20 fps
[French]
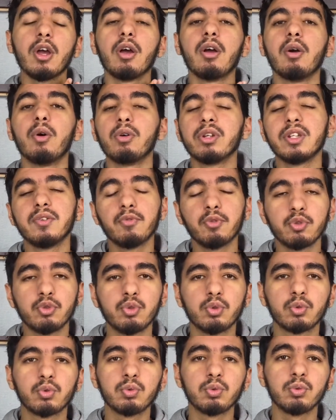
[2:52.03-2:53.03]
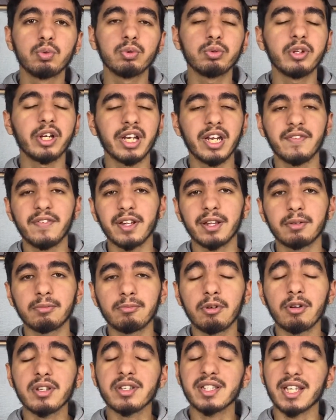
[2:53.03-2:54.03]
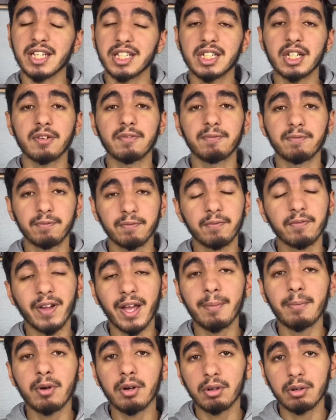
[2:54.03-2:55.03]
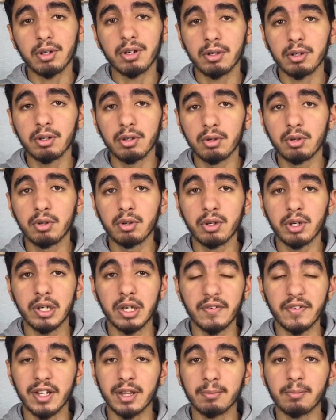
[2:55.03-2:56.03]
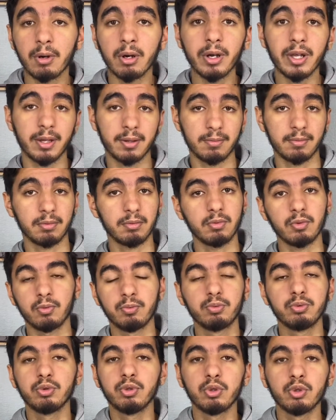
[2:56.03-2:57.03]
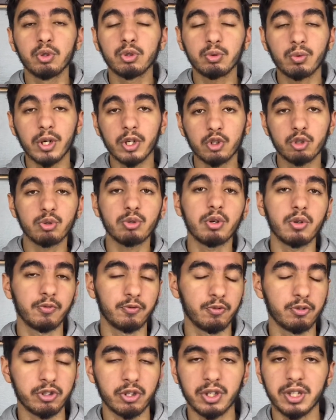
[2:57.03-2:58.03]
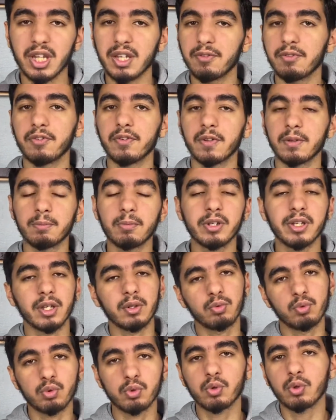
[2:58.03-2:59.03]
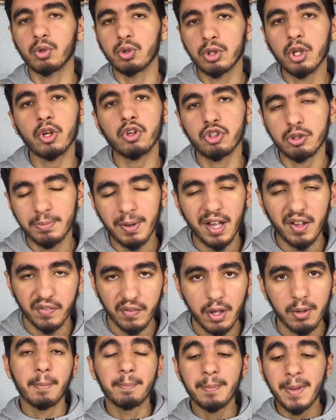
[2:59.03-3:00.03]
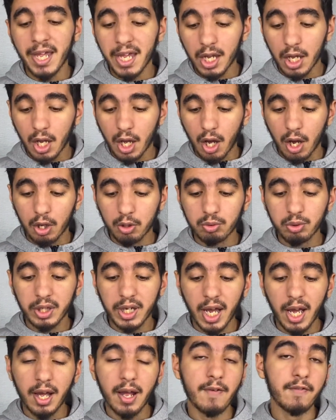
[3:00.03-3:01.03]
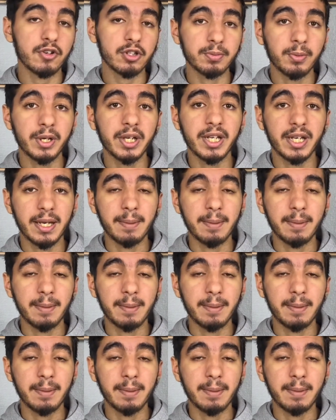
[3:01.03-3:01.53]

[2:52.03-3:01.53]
euh, au niveau du cou, dans les vêtements, ça tient vraiment les vêtements et au bout de 2-3 jours, vous sentez vos vêtements, il y a toujours l'odeur du parfum. Mais en tout cas, franchement, les,